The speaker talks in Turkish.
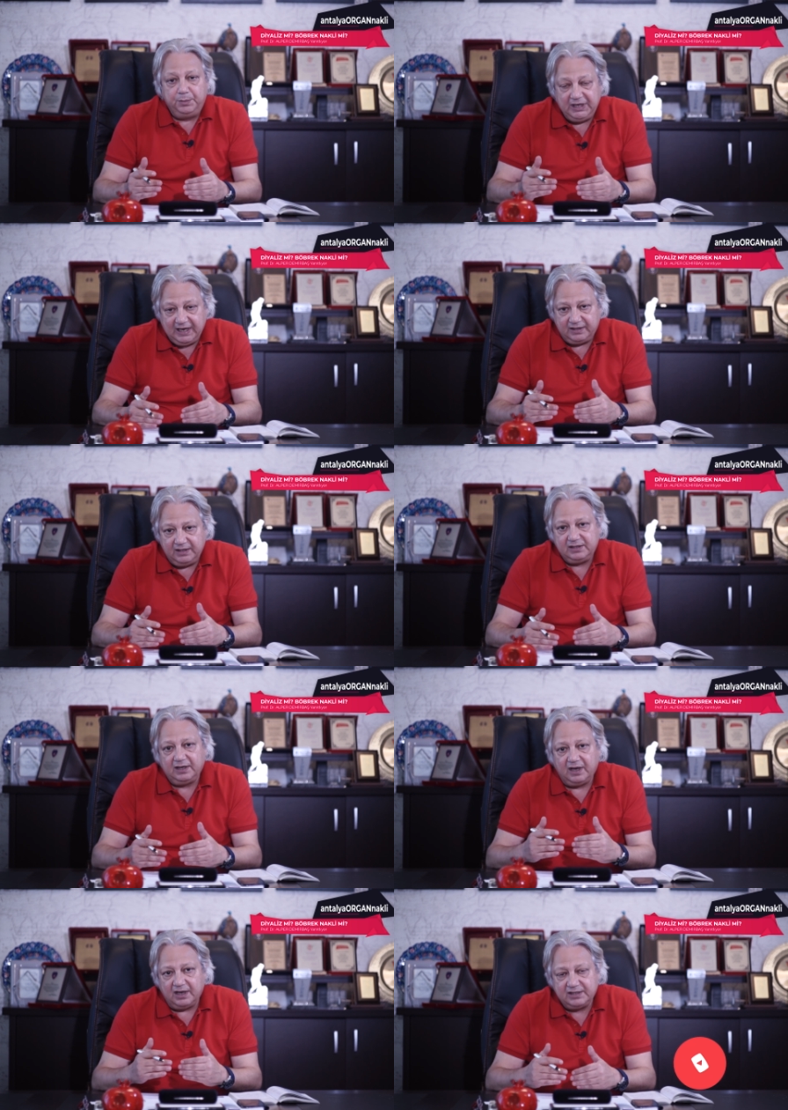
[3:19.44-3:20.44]
Bilakis
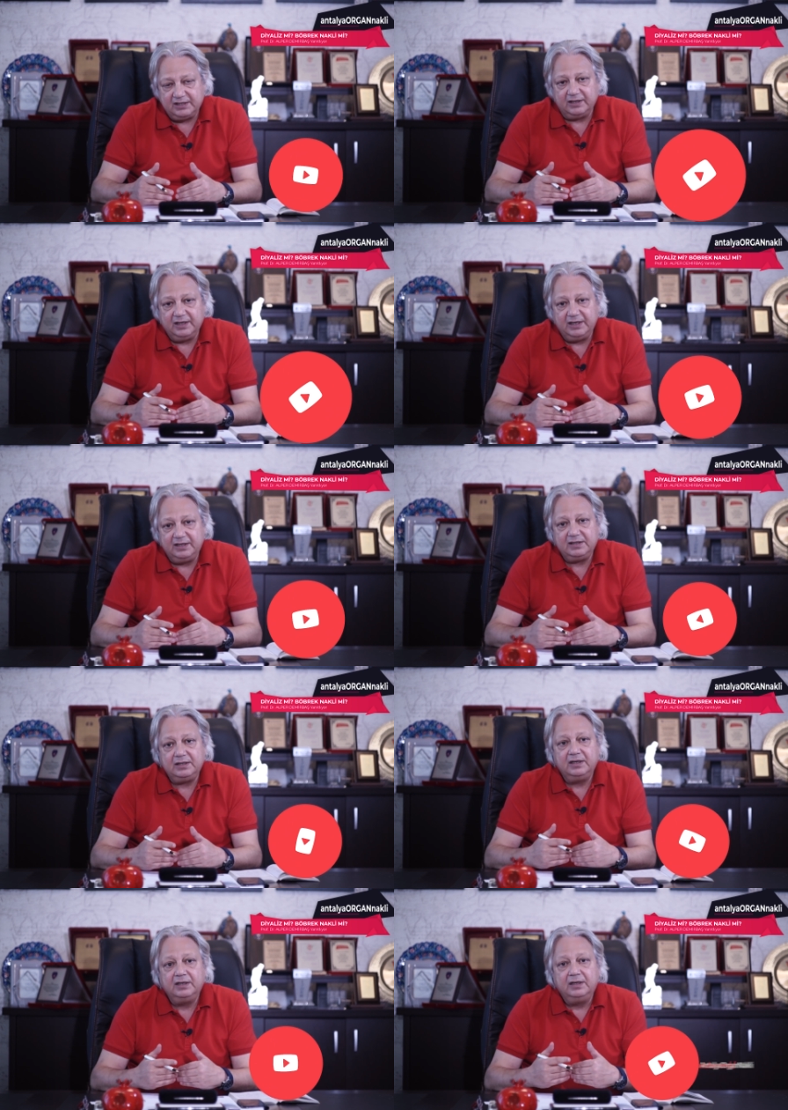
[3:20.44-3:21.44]
hastaların
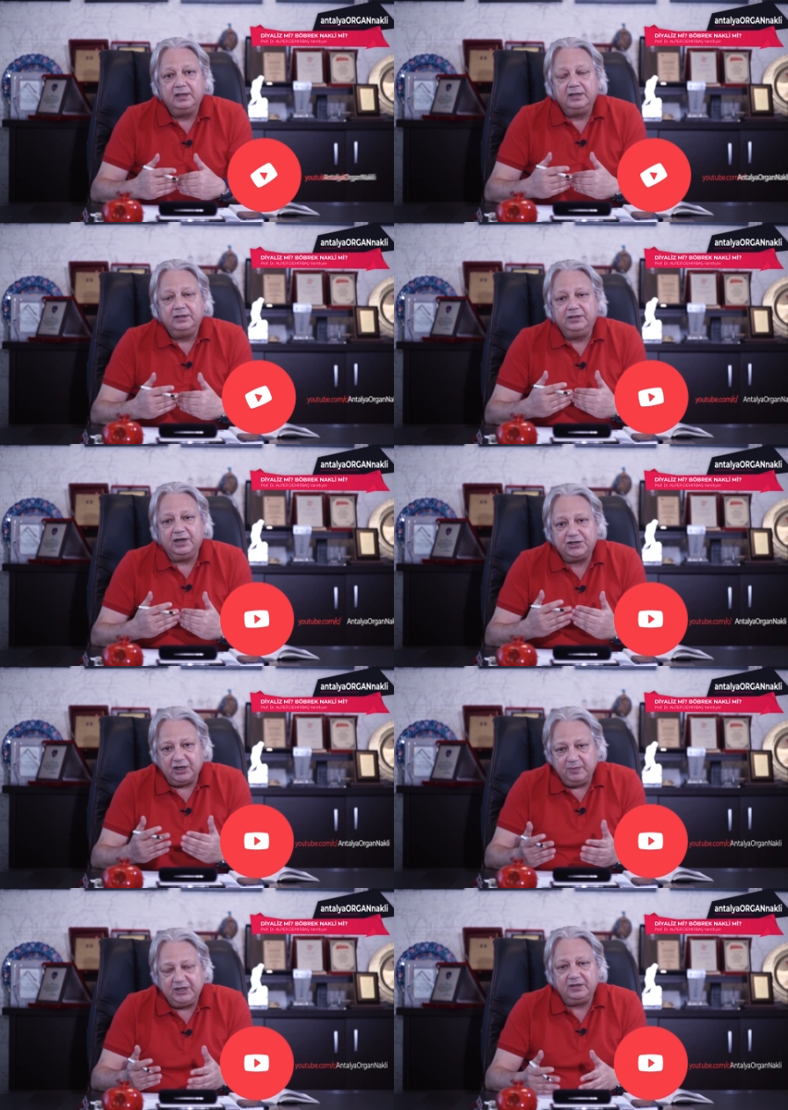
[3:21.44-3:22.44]

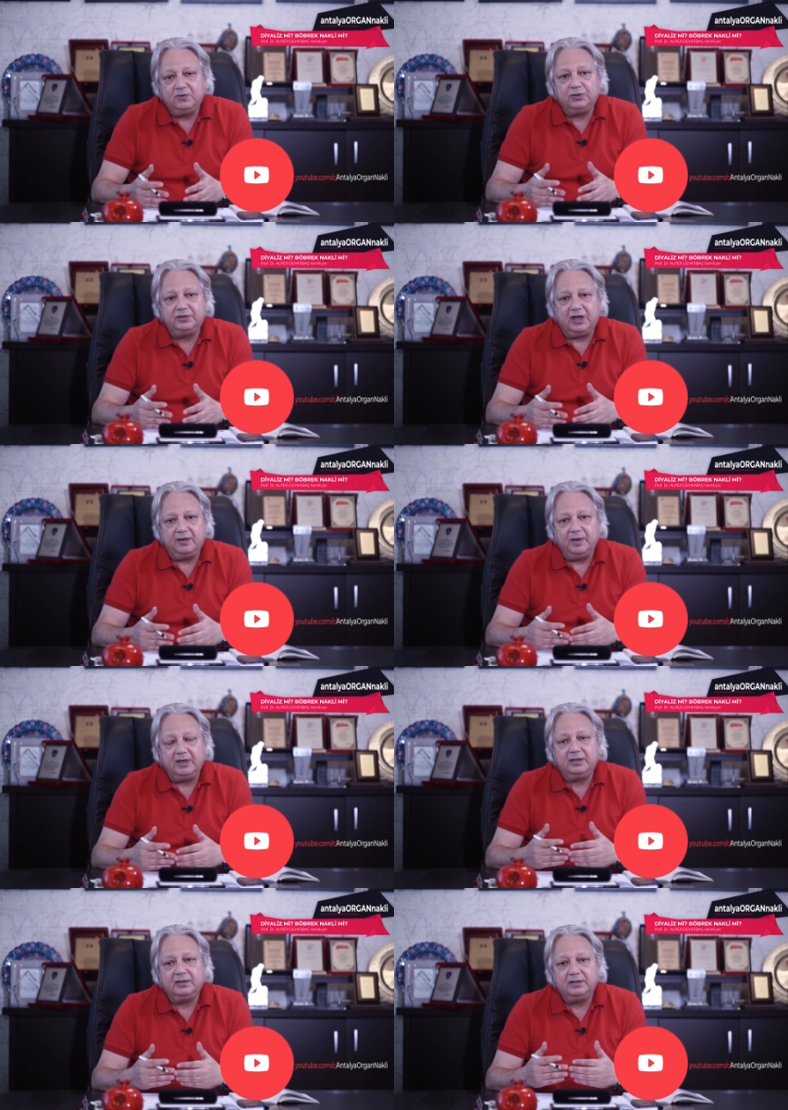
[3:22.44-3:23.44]
yaşamını
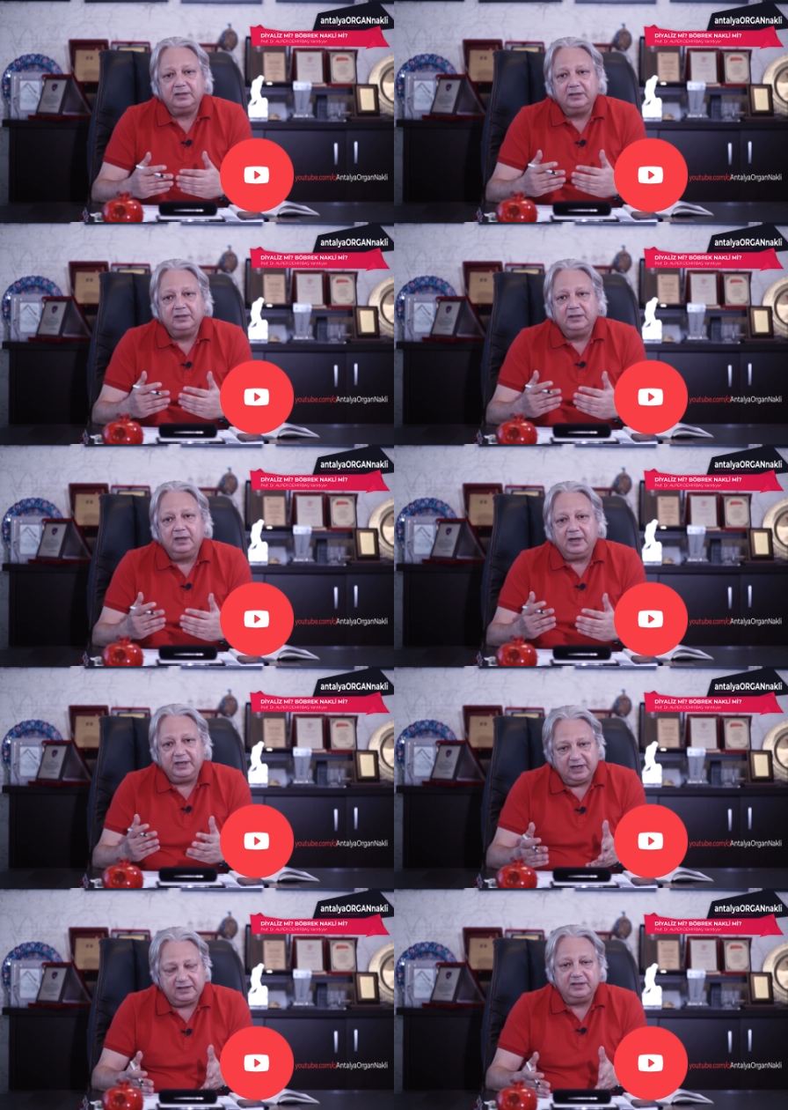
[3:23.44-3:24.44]
kurtarmak,
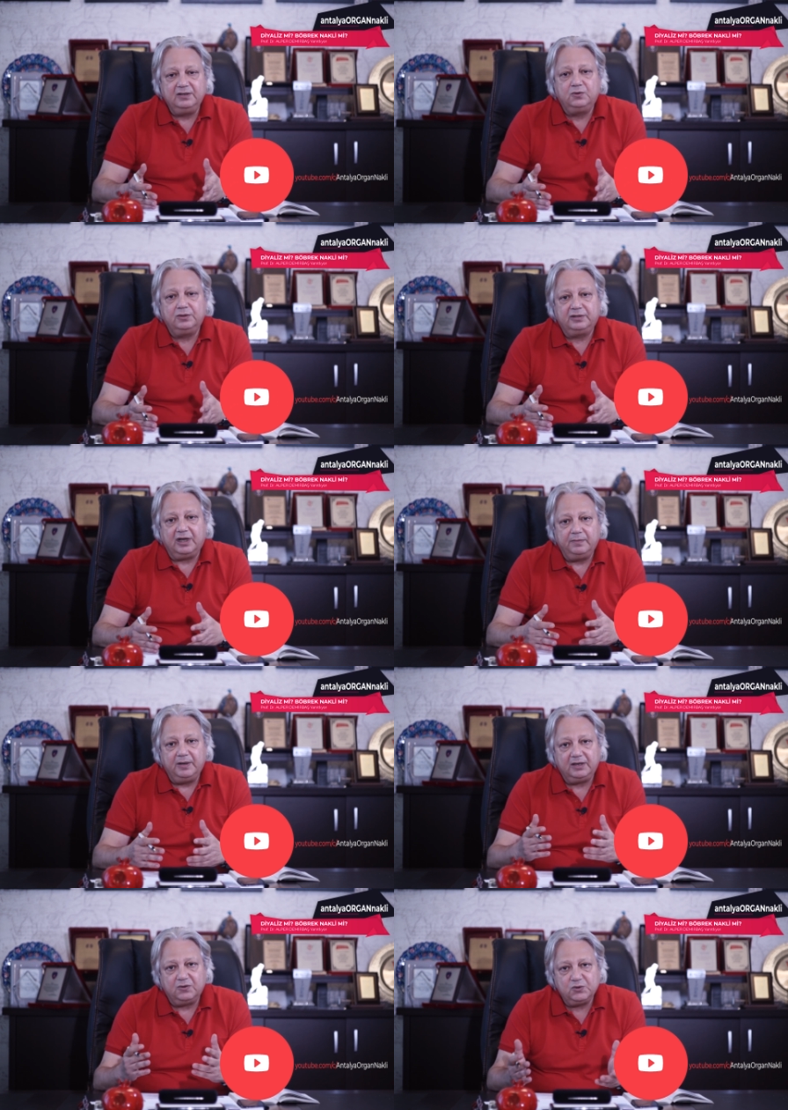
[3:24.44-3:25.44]
hayatını
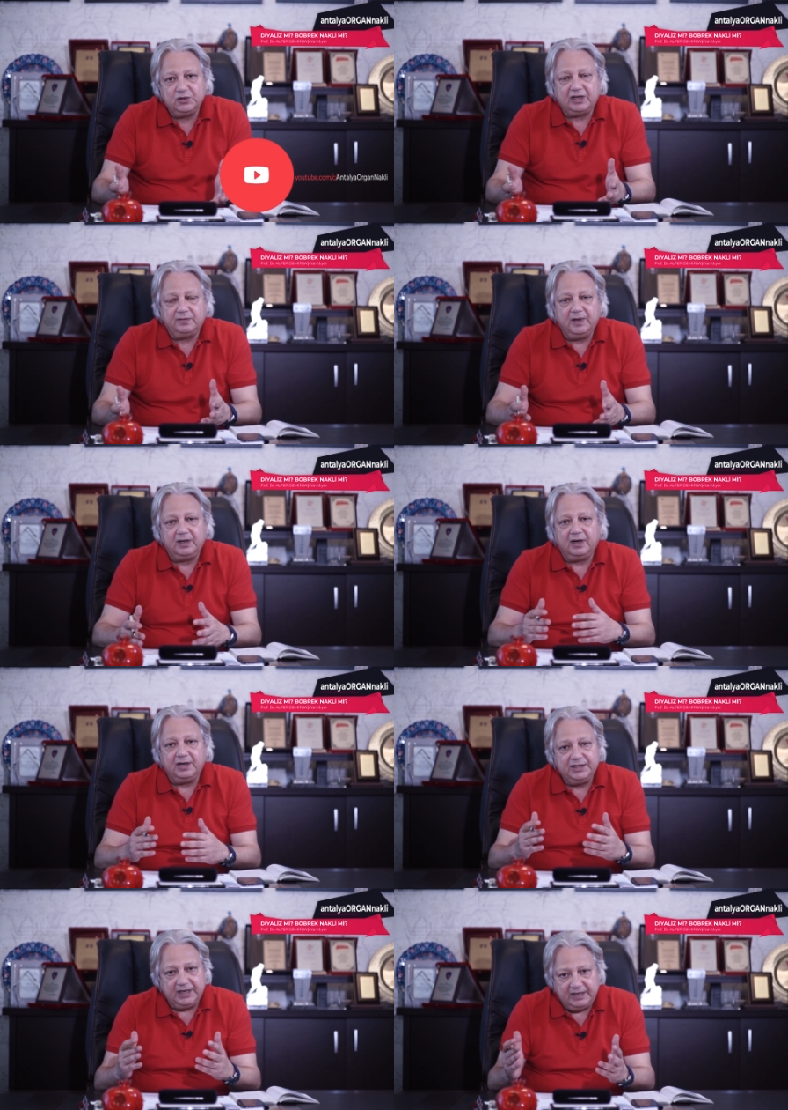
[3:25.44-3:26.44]
kurtarmak, uzatmak
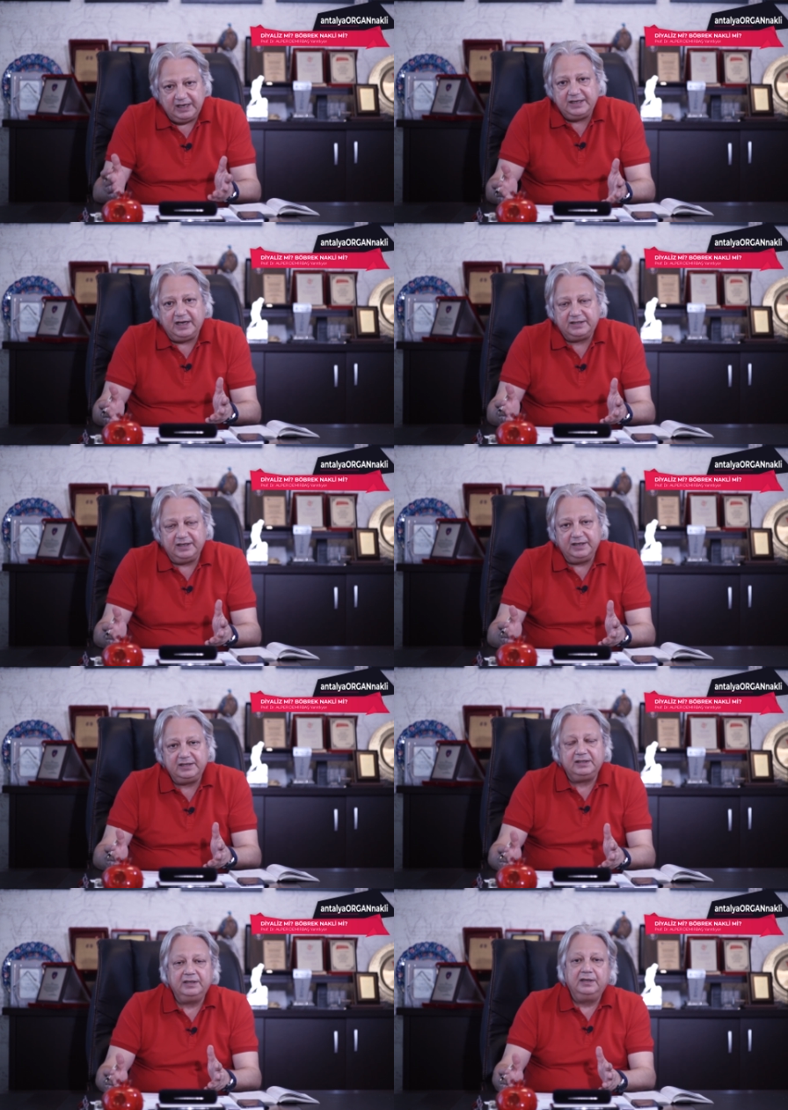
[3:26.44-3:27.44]
adına ne
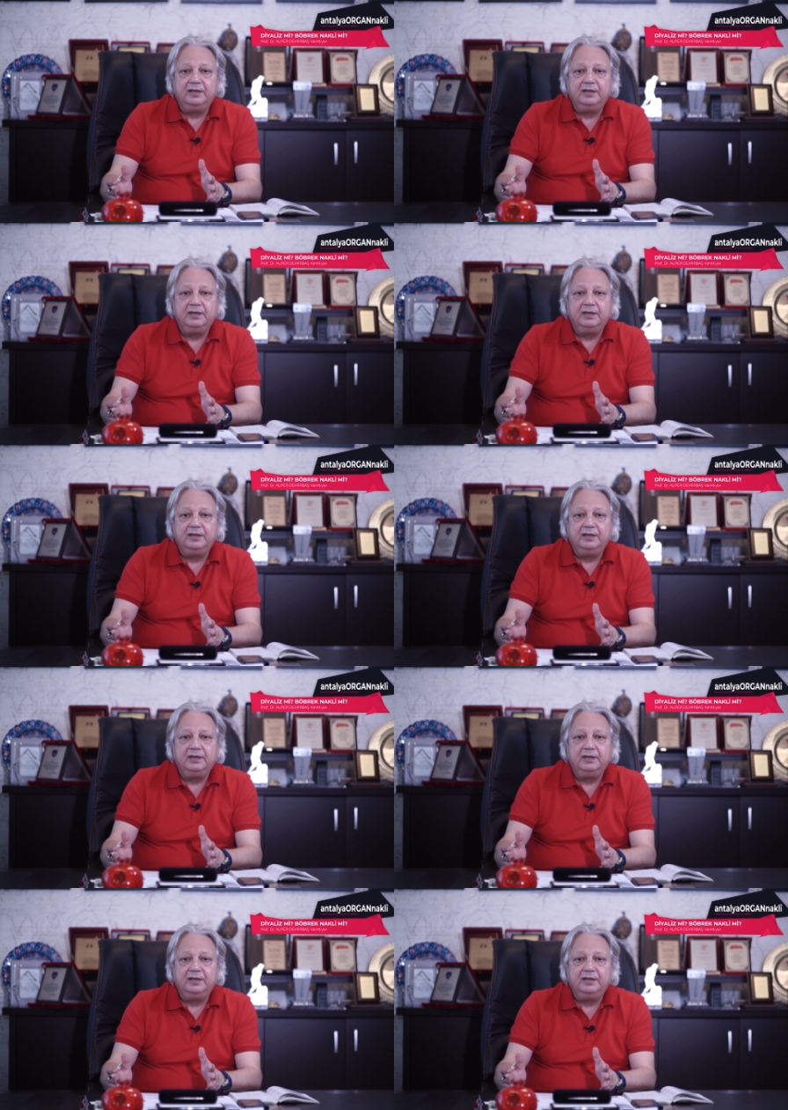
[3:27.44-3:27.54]
derseniz